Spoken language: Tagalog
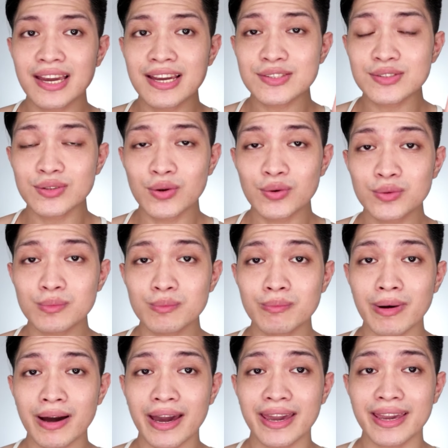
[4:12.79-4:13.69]
guys, don't
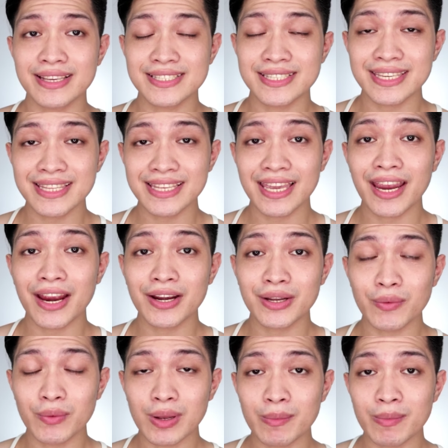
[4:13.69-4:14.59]
buy
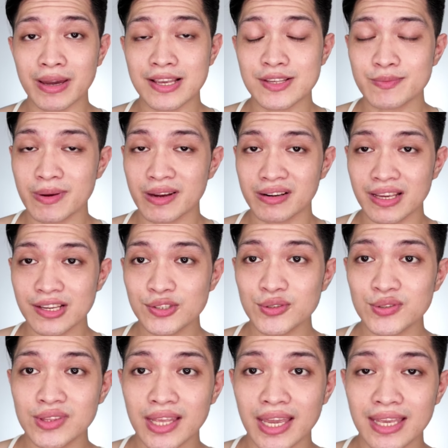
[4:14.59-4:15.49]
skincare na wala mga
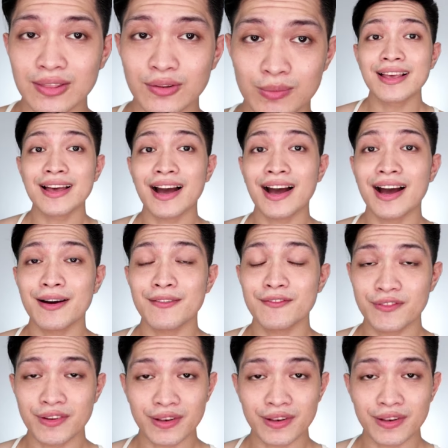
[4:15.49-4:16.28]
expiration date or mga um,